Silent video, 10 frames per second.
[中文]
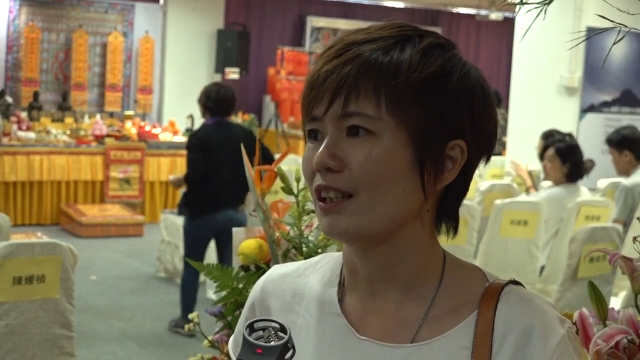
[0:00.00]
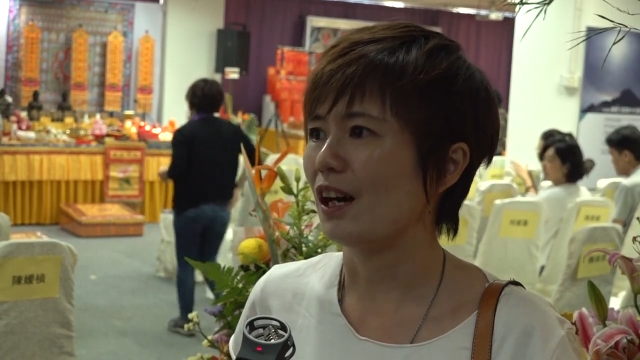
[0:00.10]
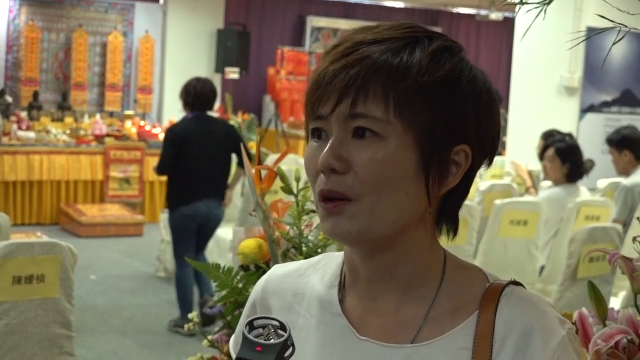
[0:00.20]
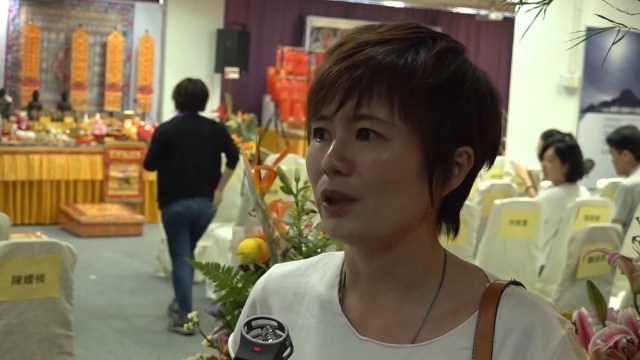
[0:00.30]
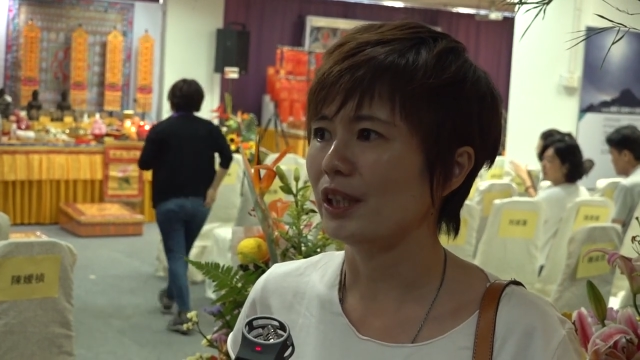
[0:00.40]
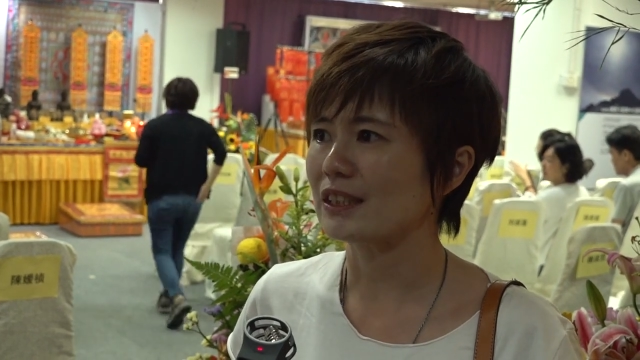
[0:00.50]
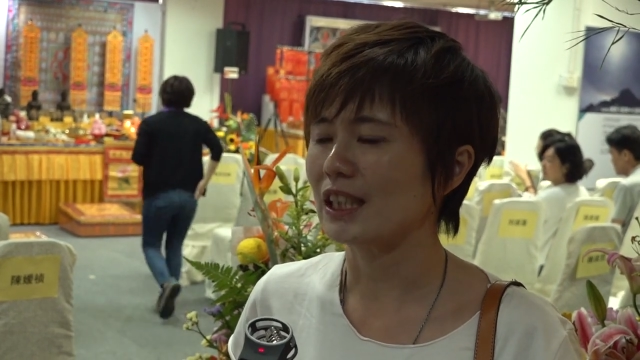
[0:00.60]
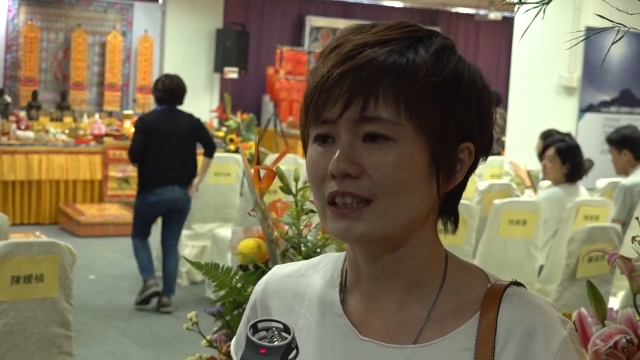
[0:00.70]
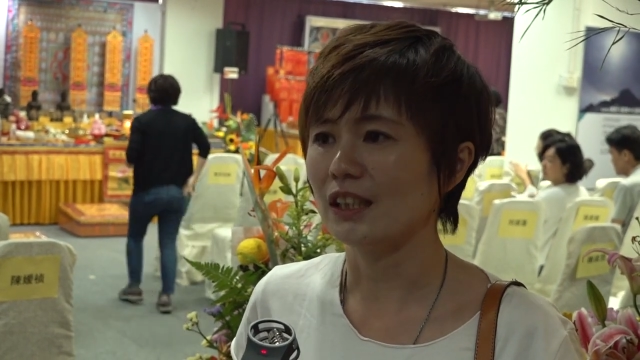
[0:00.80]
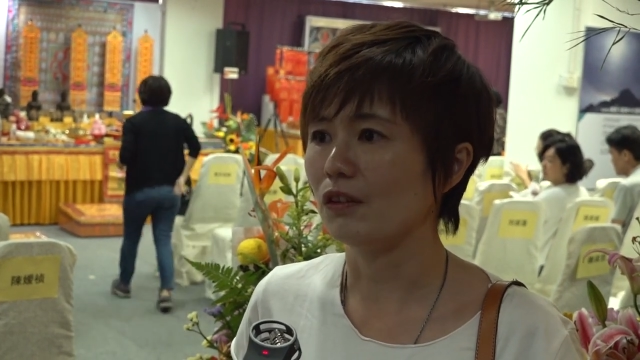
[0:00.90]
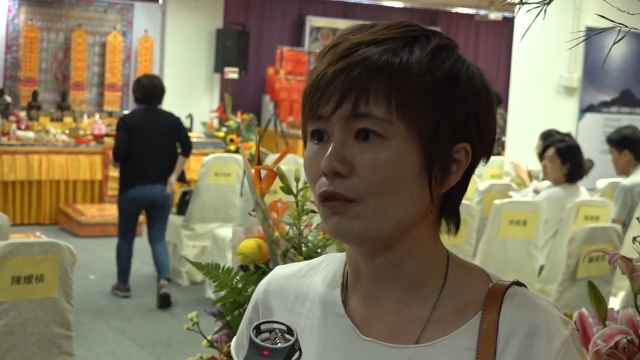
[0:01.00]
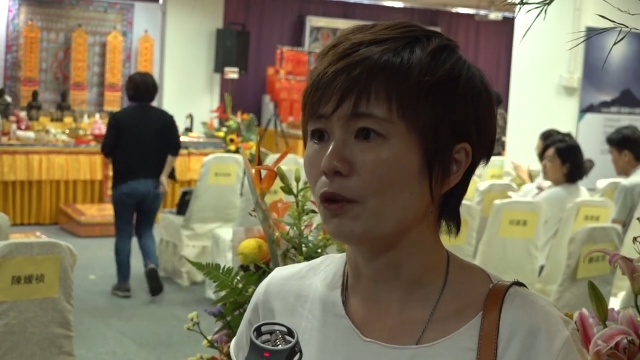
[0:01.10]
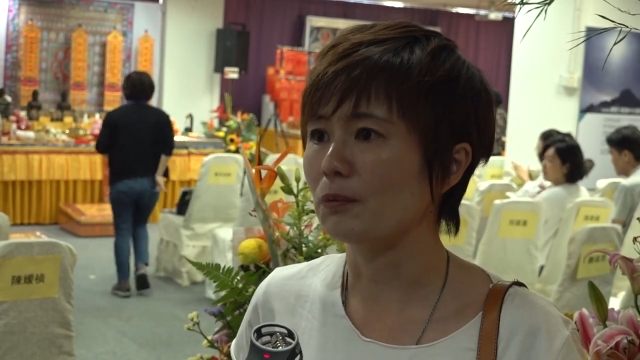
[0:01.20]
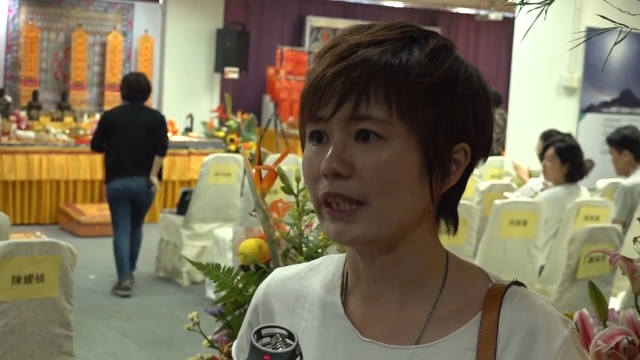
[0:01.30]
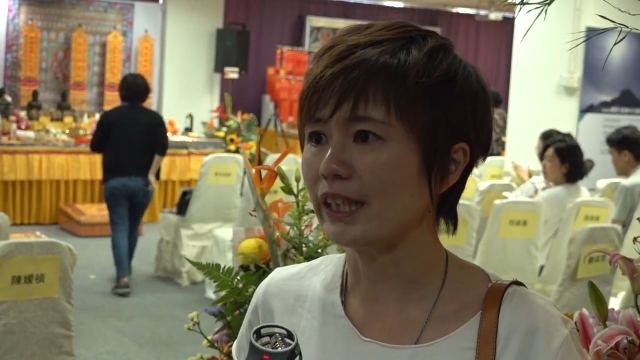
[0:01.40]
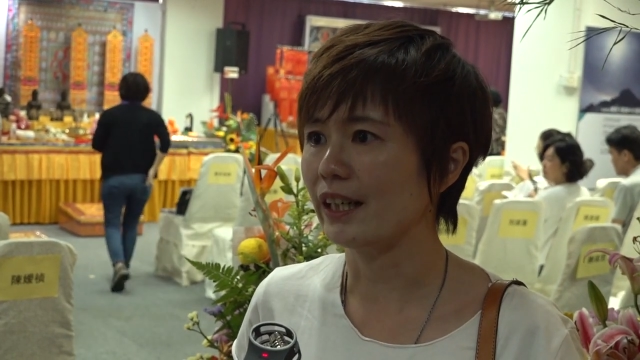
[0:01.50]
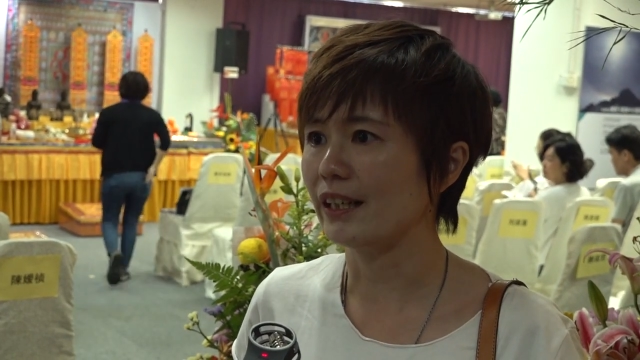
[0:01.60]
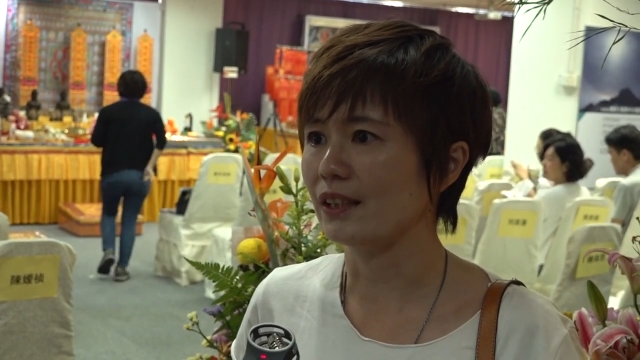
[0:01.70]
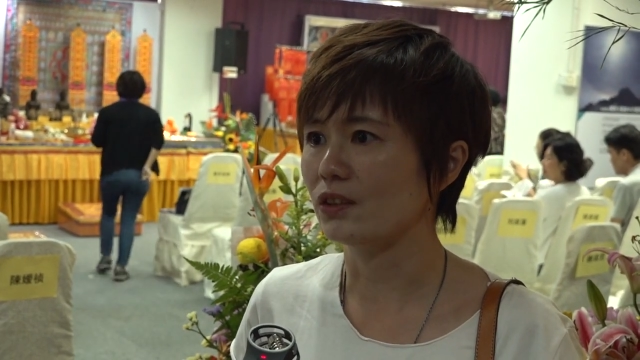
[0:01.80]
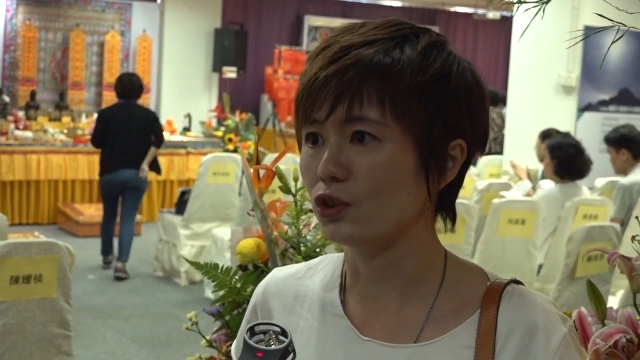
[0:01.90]
然后我也参加了佛密
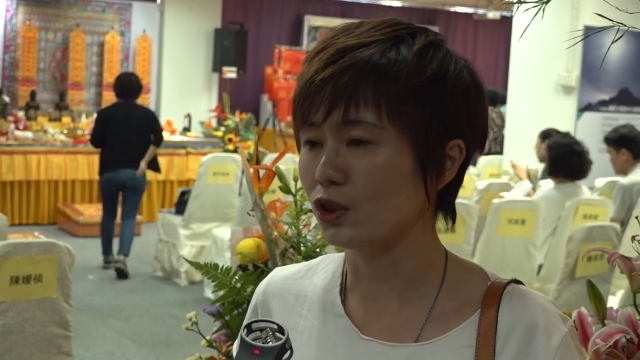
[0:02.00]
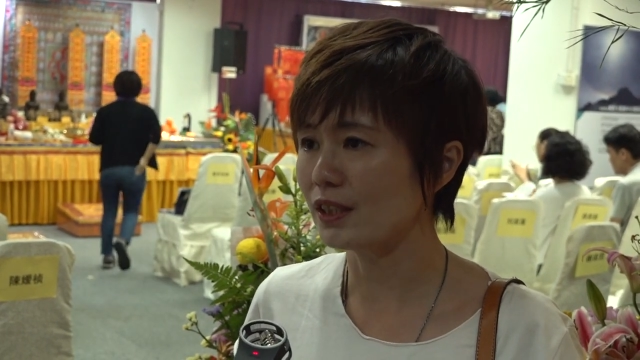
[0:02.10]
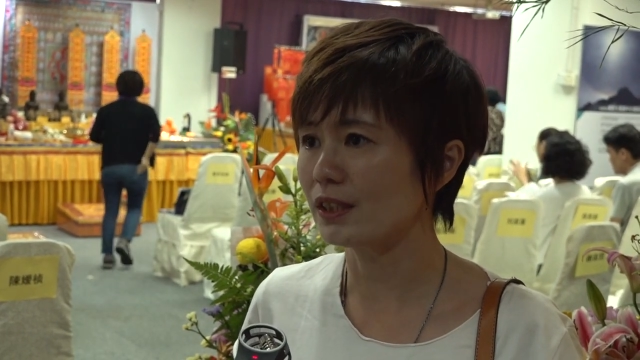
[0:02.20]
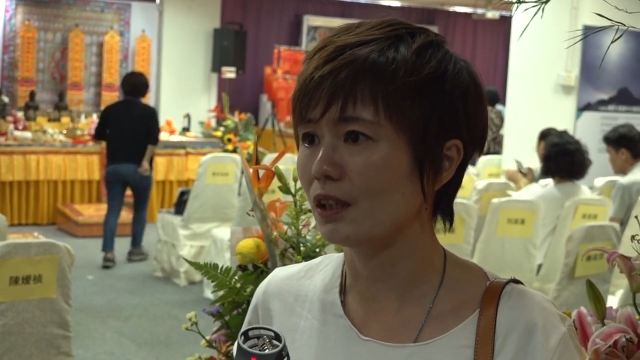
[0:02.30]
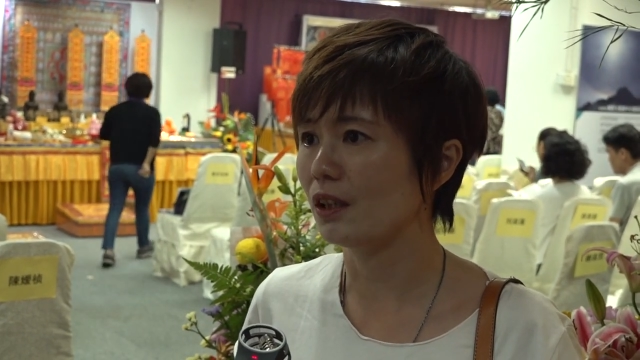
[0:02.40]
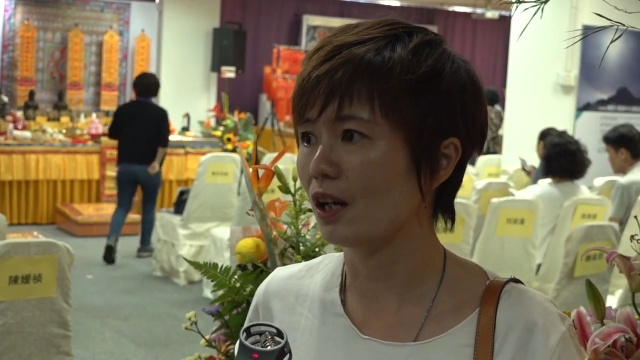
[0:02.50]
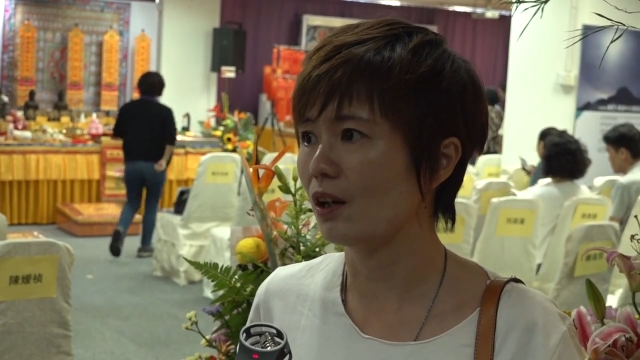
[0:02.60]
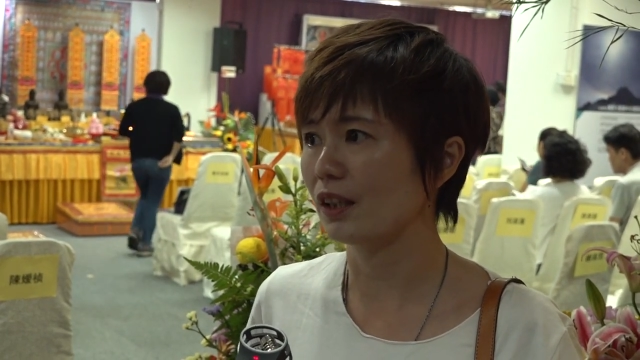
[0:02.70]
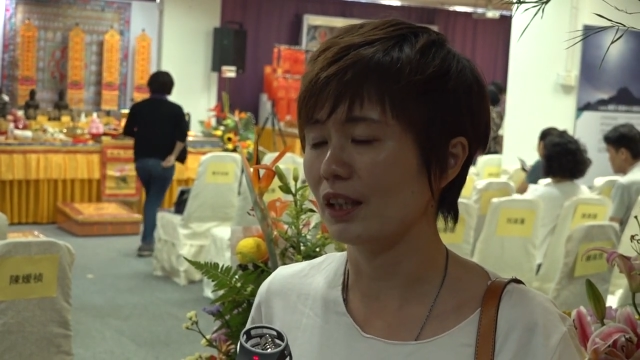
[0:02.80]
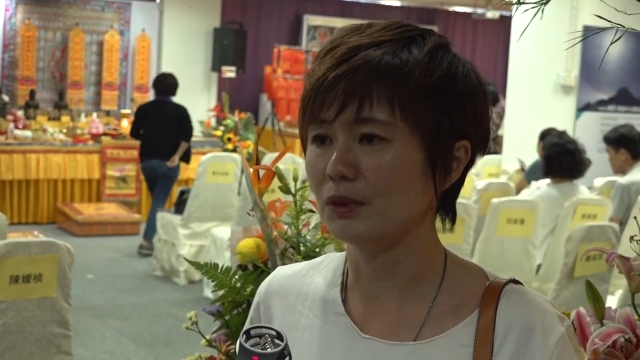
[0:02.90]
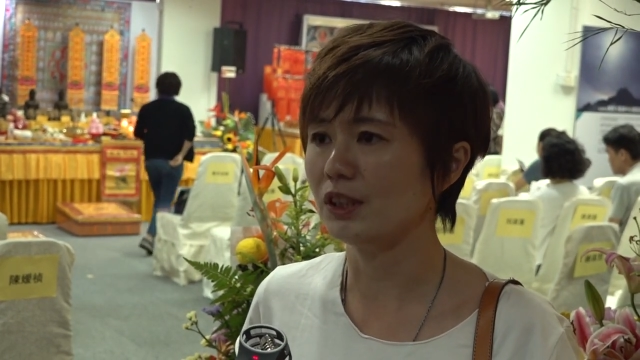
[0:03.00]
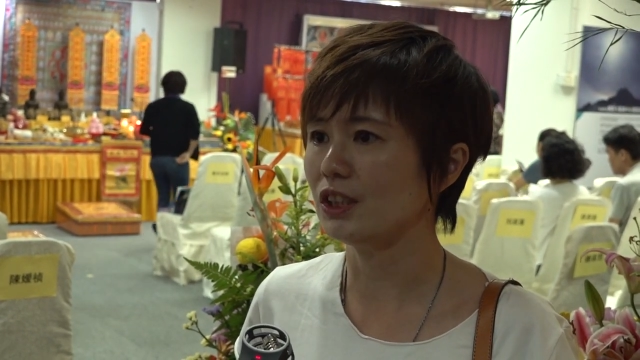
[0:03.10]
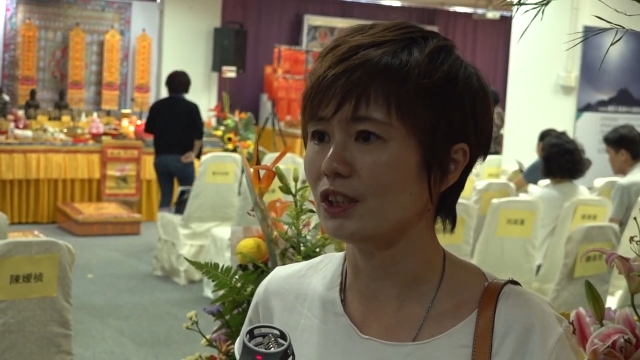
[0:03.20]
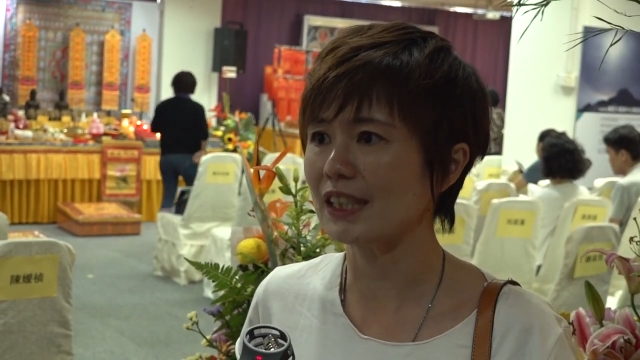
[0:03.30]
啊，学习了，然后跟他们一起